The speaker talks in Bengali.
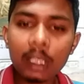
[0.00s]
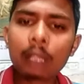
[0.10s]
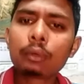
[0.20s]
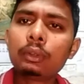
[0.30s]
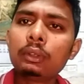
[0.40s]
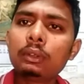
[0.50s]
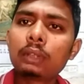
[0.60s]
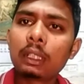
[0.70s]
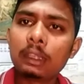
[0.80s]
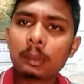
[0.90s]

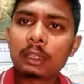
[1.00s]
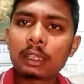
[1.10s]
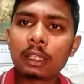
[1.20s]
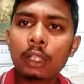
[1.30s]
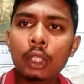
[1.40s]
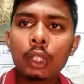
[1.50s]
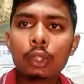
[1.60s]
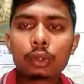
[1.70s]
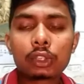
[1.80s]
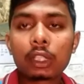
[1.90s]
আগুনটা নিভে যায়
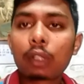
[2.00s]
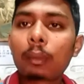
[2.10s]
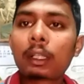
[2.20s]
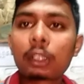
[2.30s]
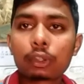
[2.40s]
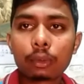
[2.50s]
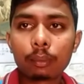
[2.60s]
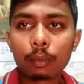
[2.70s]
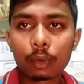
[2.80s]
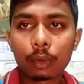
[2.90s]
তো সেরকম একটা
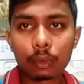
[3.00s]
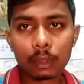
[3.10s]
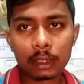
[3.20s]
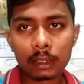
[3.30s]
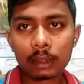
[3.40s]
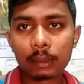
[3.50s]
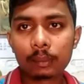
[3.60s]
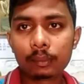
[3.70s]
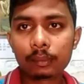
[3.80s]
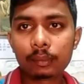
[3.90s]
সম্পর্ক এখানে
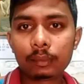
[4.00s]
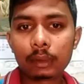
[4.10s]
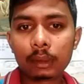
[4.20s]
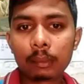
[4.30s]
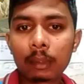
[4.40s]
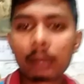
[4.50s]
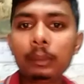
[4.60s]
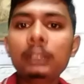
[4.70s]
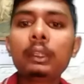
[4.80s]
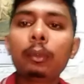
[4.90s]

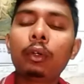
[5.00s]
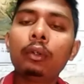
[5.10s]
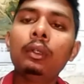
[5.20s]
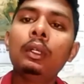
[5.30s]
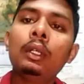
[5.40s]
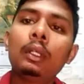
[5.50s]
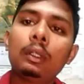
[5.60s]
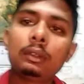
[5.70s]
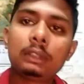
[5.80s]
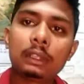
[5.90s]
মারমিট এবং
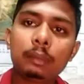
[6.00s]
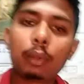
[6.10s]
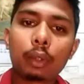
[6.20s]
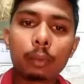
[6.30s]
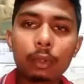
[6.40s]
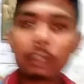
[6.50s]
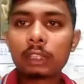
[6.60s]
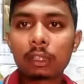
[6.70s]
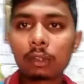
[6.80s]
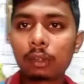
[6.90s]
যেই ভটভটি
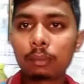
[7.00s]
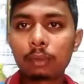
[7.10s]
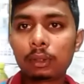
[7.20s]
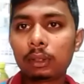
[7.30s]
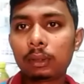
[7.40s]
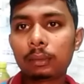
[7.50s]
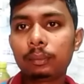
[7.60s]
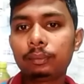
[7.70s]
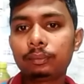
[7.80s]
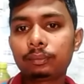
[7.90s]
চালকের মধ্যে
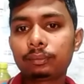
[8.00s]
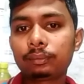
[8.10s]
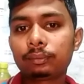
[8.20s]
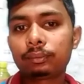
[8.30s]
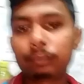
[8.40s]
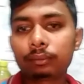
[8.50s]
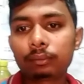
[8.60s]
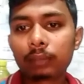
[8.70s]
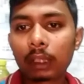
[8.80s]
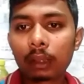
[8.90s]

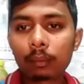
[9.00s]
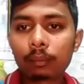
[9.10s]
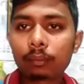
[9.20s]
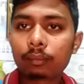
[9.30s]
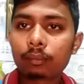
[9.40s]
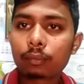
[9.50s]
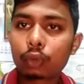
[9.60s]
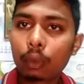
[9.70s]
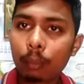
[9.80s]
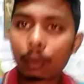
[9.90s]
মানে
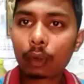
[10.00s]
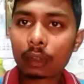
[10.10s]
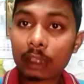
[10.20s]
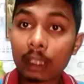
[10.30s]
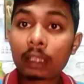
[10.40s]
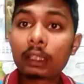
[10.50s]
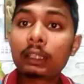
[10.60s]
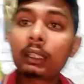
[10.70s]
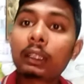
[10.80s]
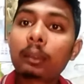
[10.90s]
সম্পর্ক সেখান থেকে
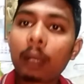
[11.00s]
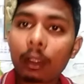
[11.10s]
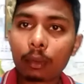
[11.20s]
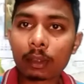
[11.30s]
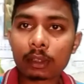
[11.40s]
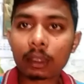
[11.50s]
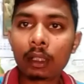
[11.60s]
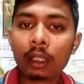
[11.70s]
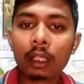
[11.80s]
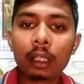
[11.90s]
তাদের ভালোবাসা
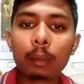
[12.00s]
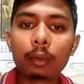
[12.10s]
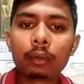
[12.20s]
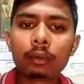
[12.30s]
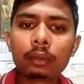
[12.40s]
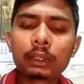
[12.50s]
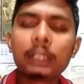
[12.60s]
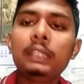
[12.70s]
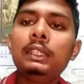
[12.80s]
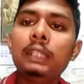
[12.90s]
এবং
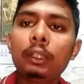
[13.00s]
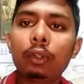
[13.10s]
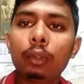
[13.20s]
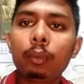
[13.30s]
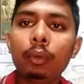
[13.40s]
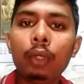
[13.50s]
সেই নিয়েই গল্প